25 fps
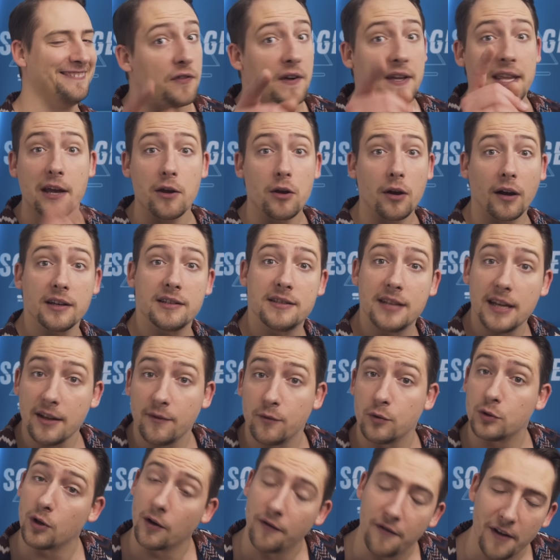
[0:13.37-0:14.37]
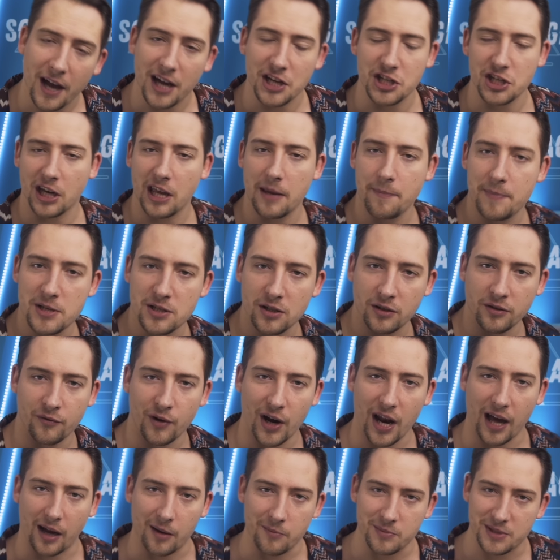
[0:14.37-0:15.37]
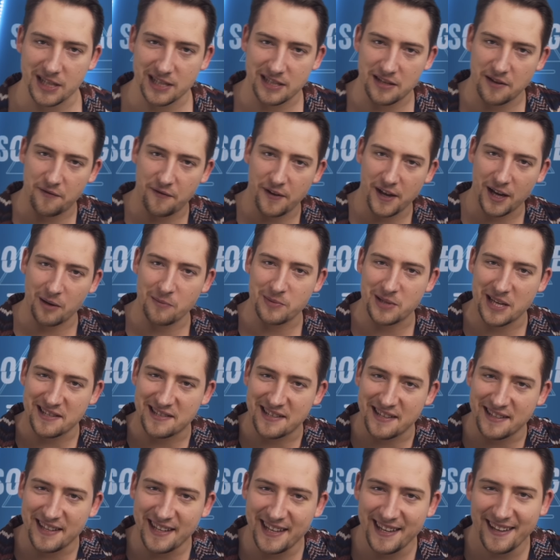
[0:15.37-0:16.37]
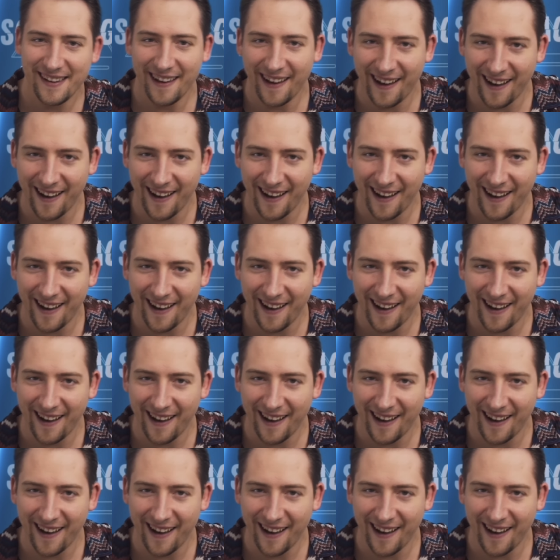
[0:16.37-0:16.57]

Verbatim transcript: Je vais d'ailleurs essayer de vous en faire à chaque épisode. Voilà, comme ça c'est fait, comme ça c'est dit.